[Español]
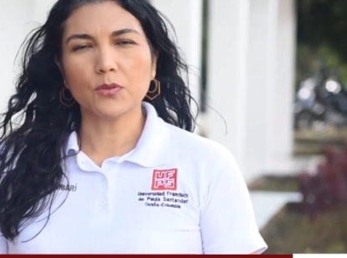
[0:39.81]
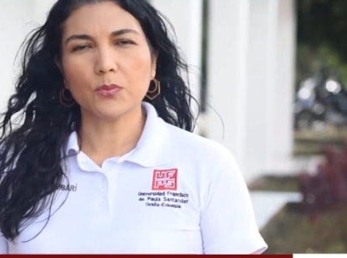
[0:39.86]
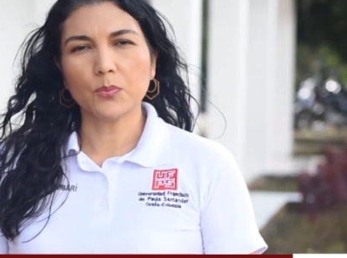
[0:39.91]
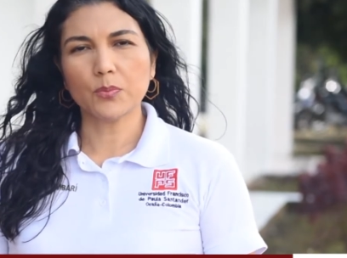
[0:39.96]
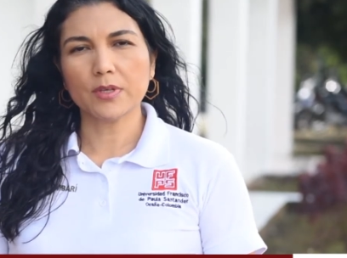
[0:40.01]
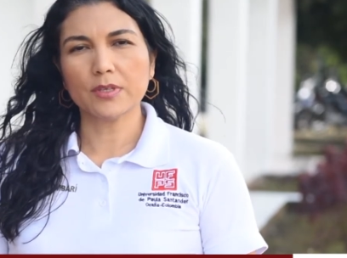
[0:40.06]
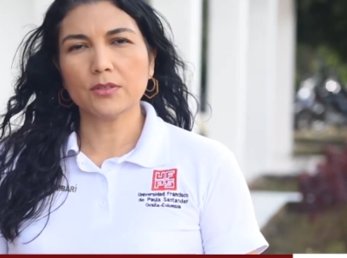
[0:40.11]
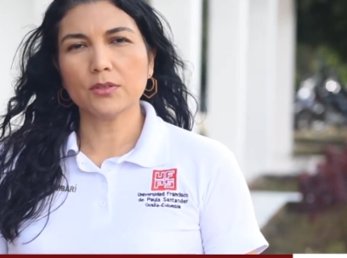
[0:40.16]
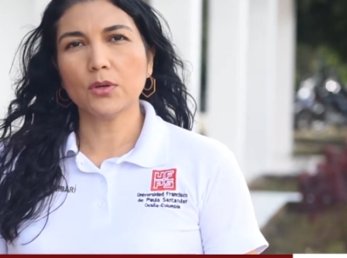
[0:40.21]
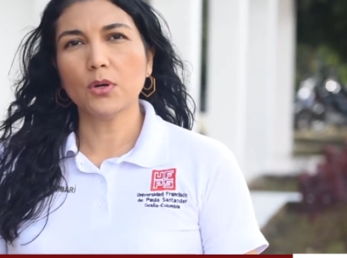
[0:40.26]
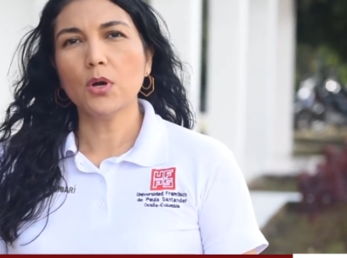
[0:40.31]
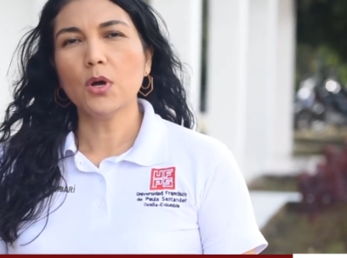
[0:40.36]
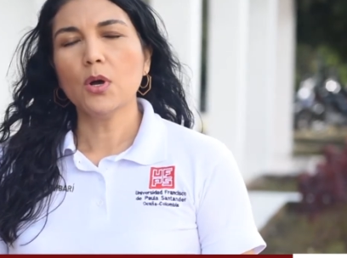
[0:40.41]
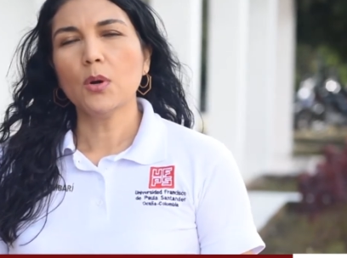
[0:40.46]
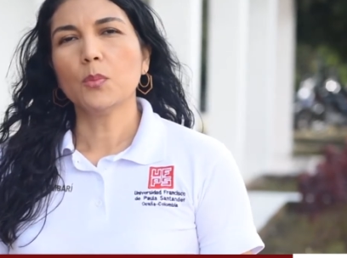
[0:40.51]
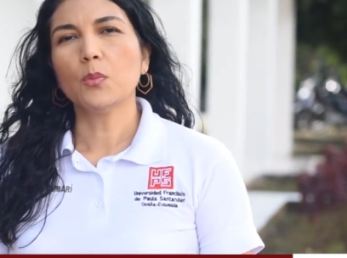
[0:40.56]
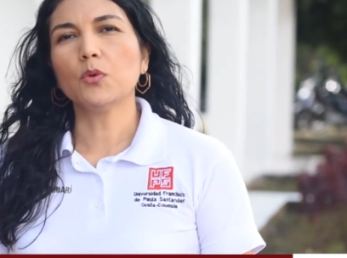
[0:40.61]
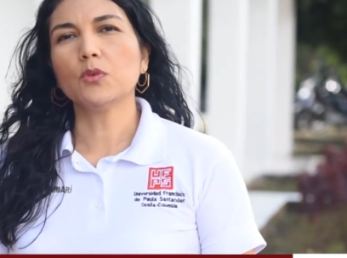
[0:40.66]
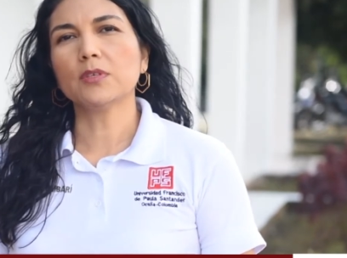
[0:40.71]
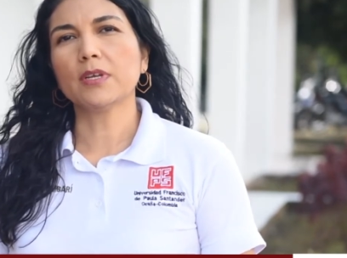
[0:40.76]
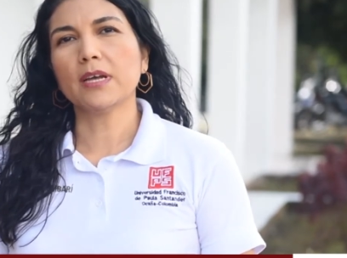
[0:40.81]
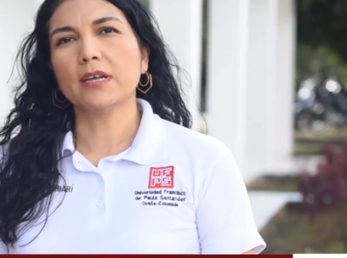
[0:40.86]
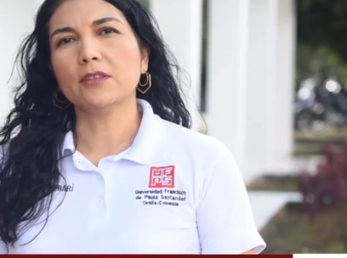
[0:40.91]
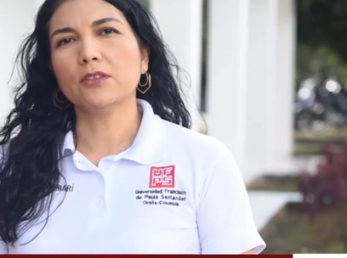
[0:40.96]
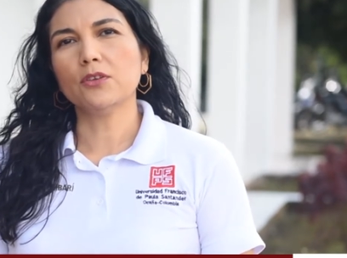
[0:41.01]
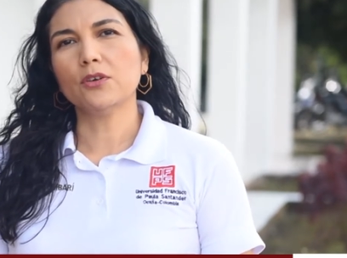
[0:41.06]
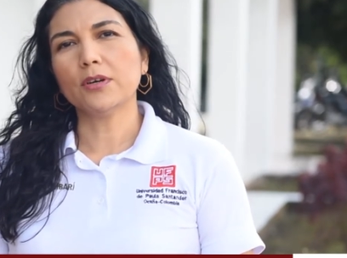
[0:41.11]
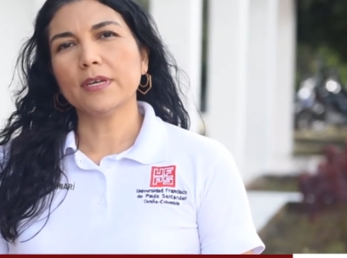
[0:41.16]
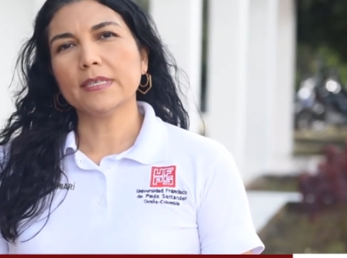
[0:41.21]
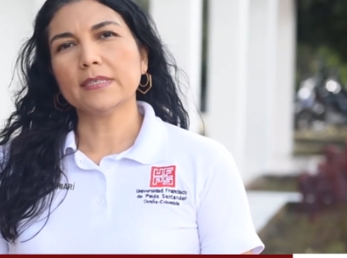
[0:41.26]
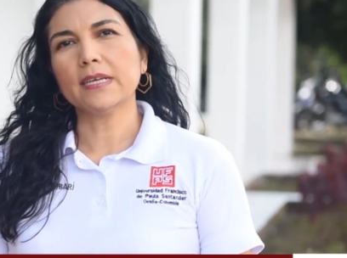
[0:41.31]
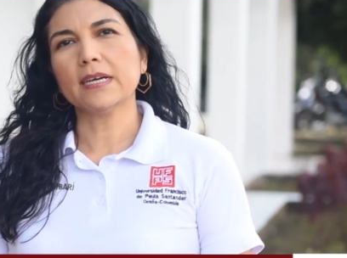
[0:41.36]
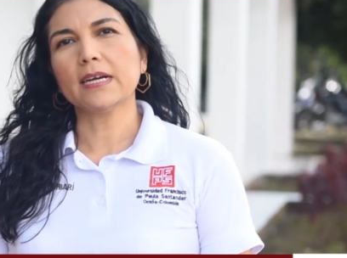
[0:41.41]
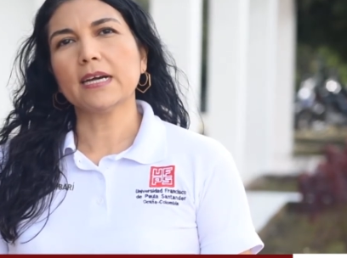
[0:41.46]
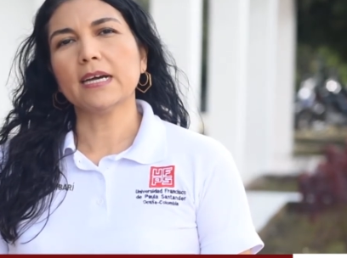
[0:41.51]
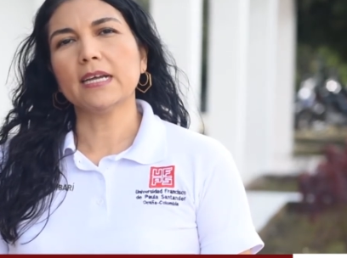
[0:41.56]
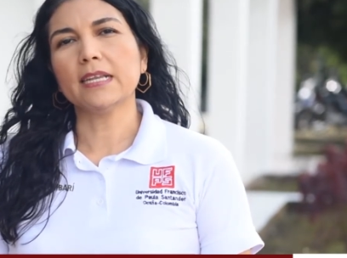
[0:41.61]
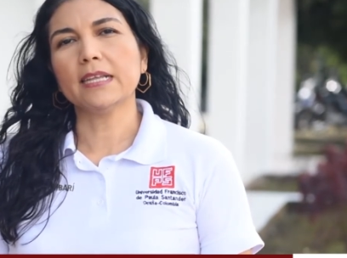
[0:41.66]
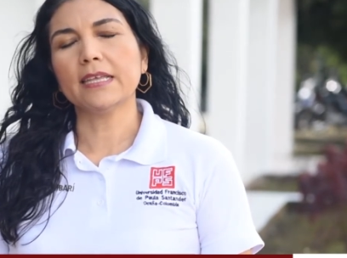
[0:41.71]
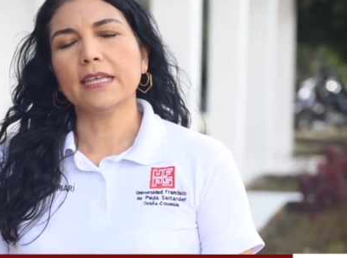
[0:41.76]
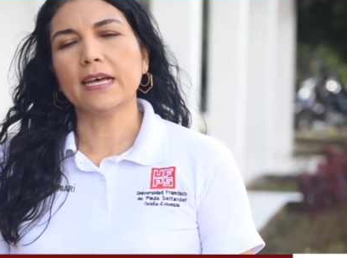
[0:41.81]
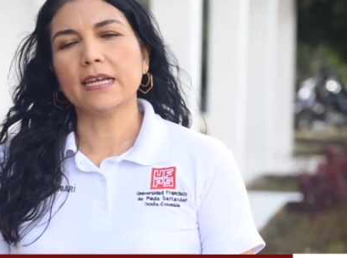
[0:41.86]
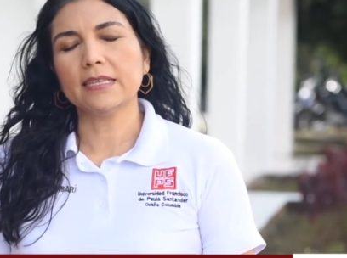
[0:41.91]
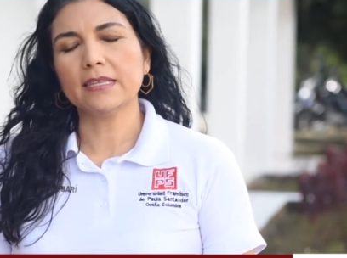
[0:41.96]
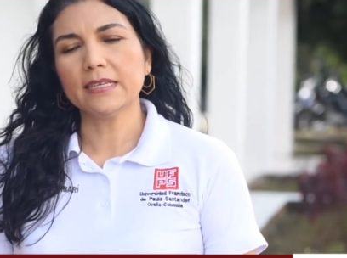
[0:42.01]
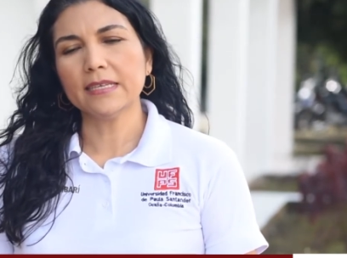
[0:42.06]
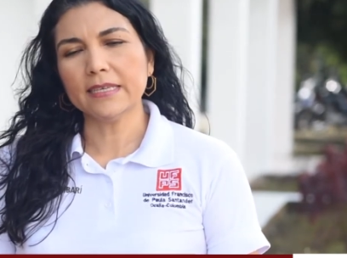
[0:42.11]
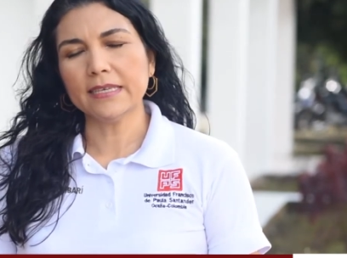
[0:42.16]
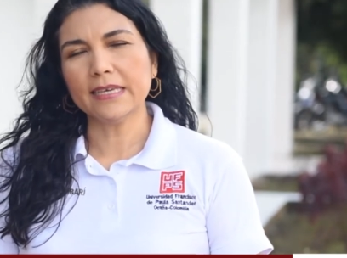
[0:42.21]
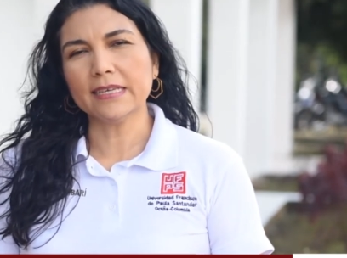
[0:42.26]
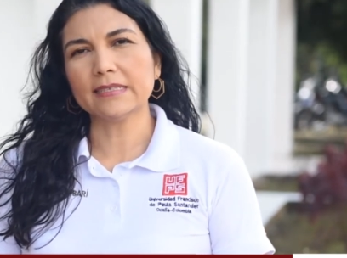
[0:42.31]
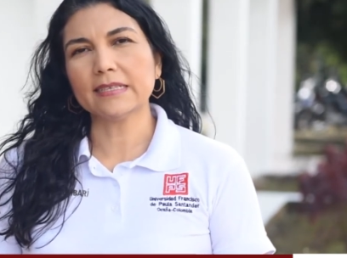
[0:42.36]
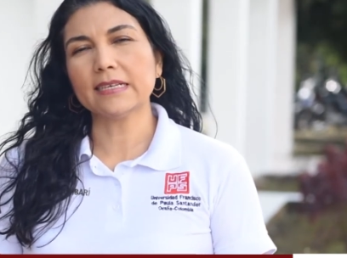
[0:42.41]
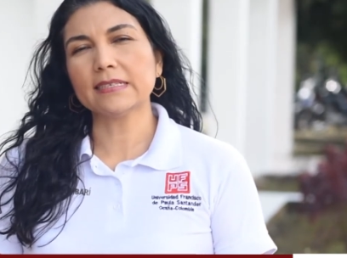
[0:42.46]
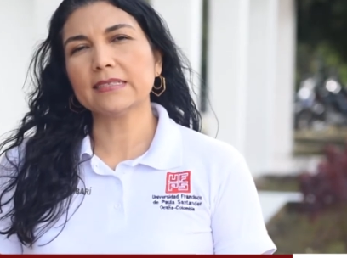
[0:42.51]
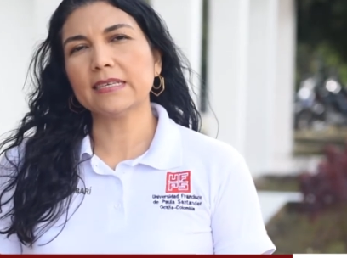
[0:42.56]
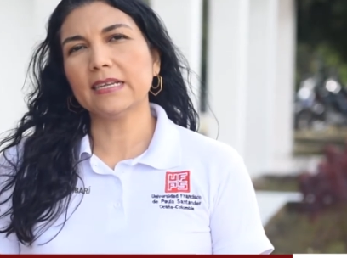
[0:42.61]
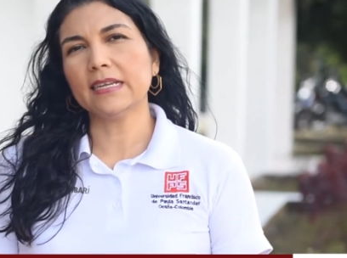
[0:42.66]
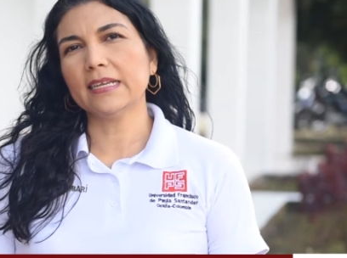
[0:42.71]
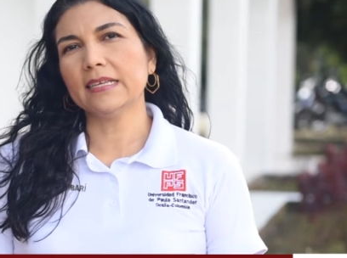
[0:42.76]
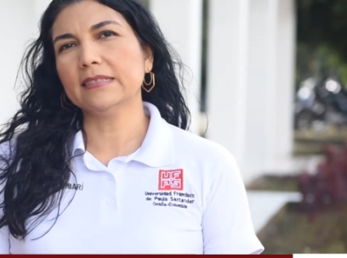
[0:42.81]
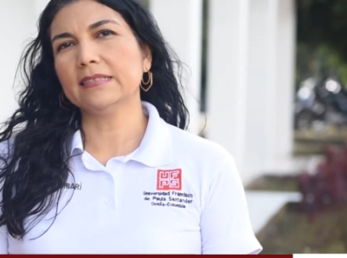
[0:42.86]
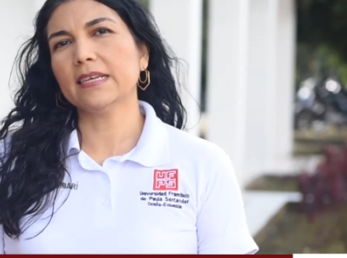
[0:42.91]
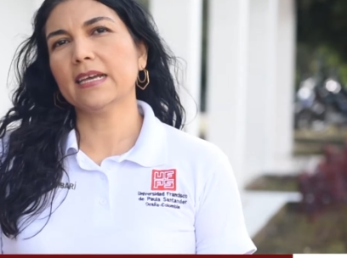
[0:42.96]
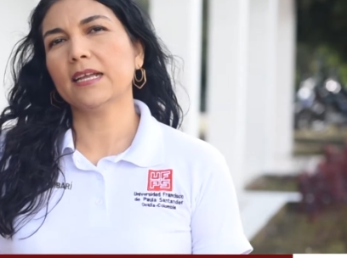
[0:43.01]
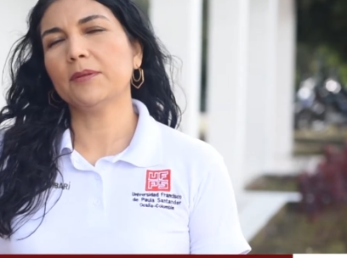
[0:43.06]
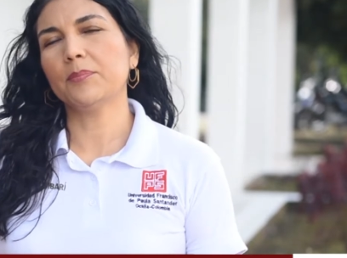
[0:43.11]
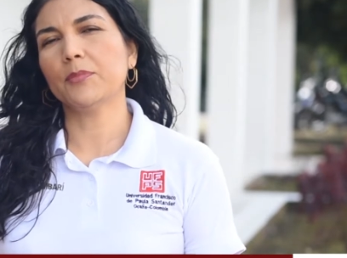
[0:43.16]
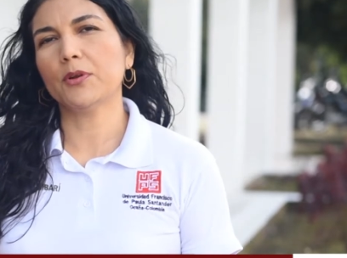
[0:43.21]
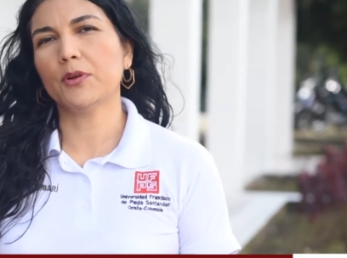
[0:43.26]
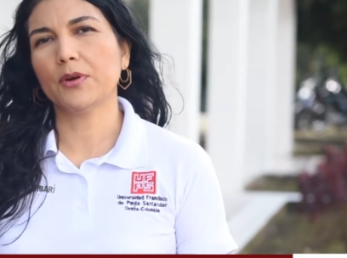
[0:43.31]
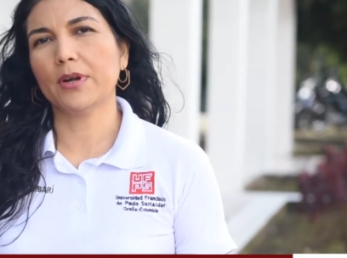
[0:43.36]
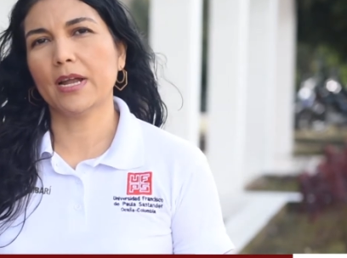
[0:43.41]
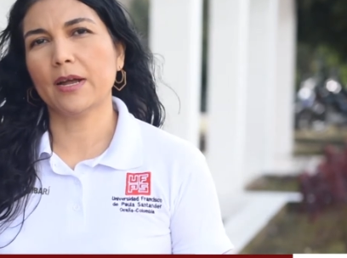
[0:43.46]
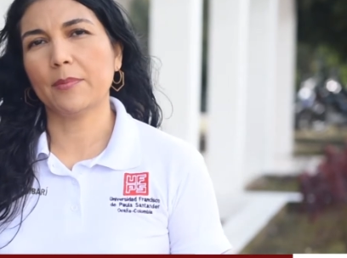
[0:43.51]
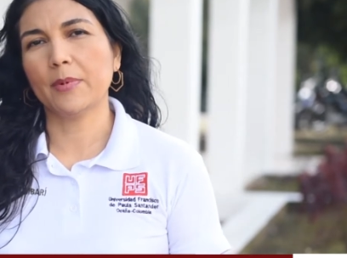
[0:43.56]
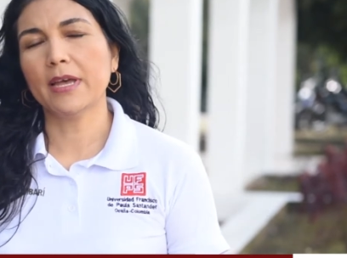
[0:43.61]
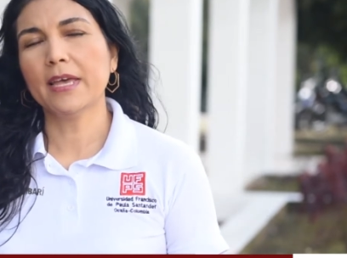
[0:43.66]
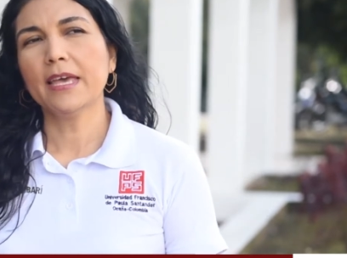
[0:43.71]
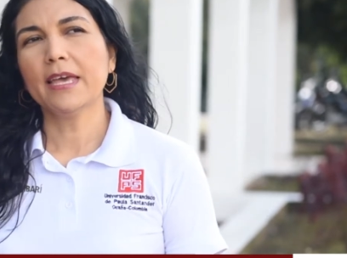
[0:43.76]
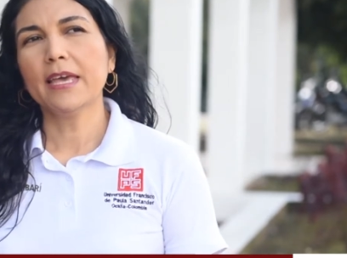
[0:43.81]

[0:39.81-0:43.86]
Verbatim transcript: supuesto buscando esa calidad y esa excelencia del programa.